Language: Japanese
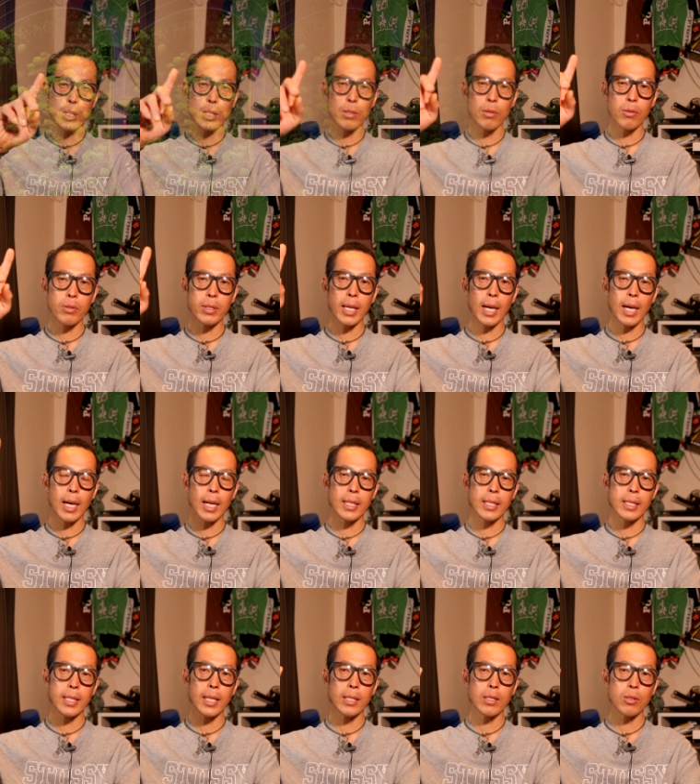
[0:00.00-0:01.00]
出力で上がっ
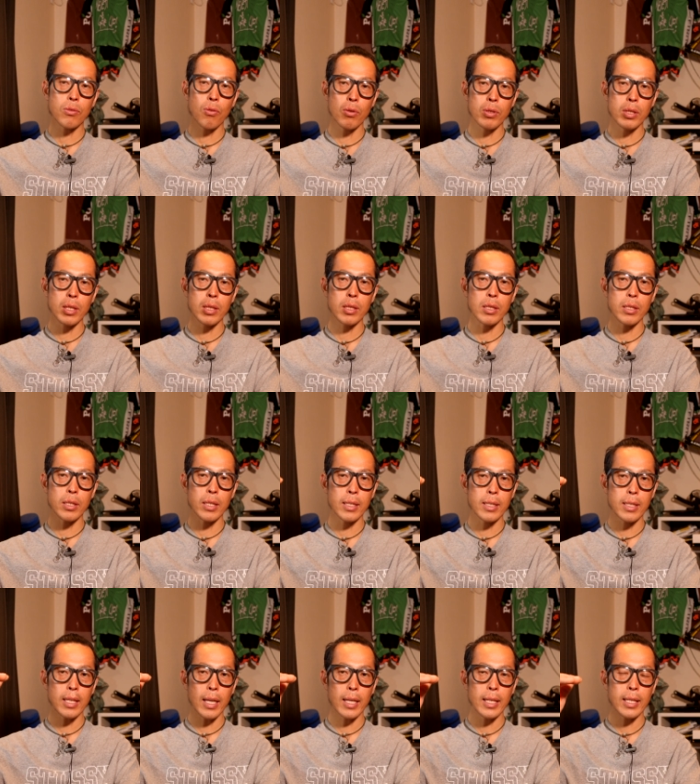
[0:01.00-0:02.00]
て少しずつ一
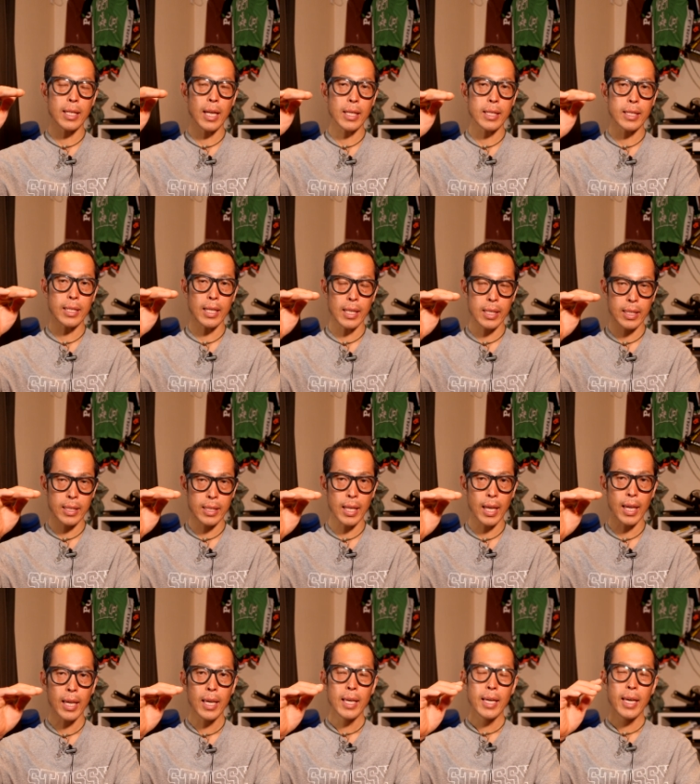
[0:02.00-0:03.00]
定になっていっ
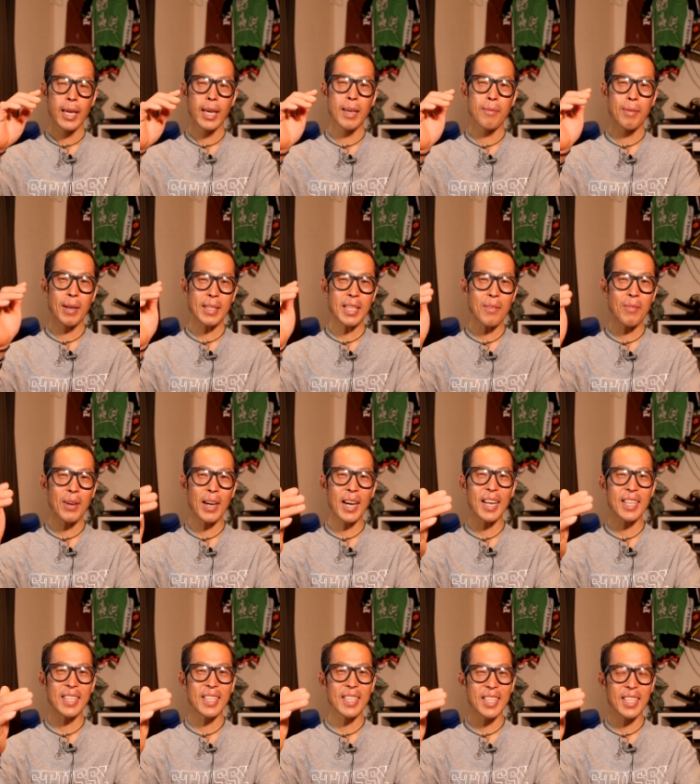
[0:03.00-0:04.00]
て、えー、また曲
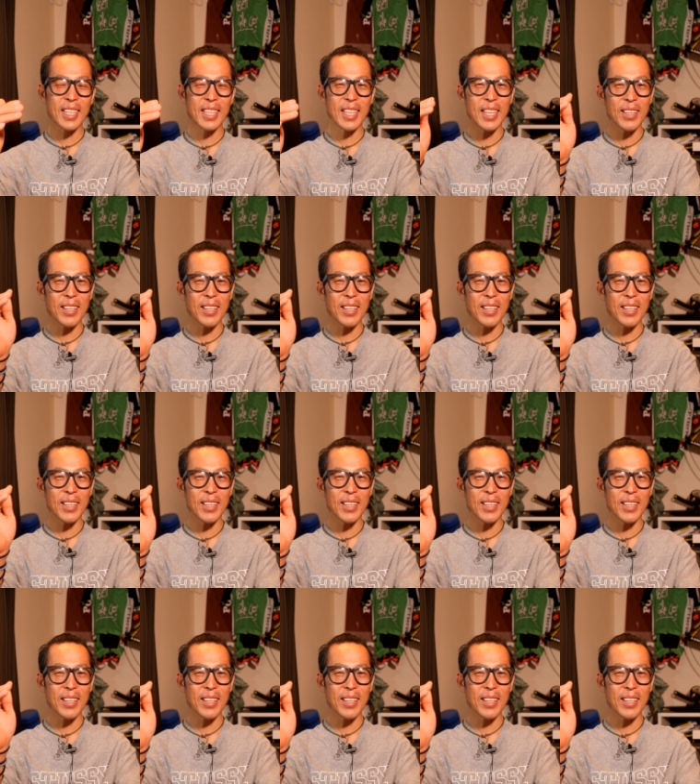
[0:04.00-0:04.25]
がって、